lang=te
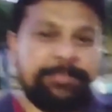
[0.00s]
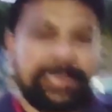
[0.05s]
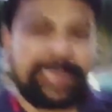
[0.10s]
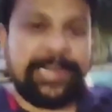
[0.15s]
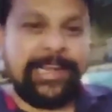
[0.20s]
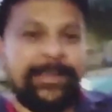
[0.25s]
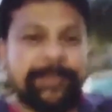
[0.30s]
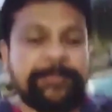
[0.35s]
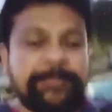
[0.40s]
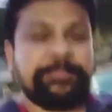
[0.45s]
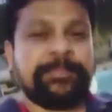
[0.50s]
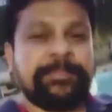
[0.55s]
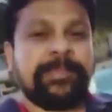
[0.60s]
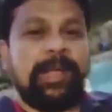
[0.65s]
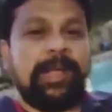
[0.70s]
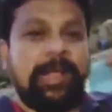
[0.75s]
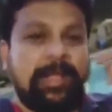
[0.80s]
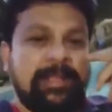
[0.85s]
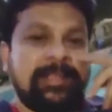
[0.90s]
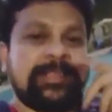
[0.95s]
బర్త్డే
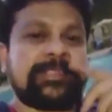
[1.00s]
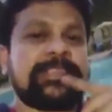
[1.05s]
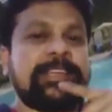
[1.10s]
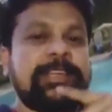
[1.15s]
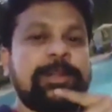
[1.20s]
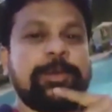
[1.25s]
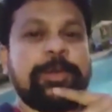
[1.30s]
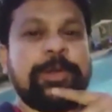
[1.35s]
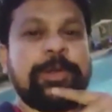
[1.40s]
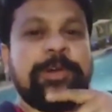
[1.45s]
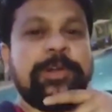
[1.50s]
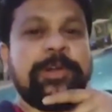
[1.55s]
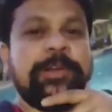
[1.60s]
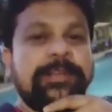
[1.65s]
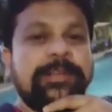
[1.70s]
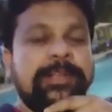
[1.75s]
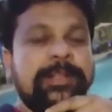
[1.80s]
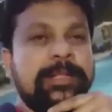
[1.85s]
ఆగస్టు ఇరవై రెండు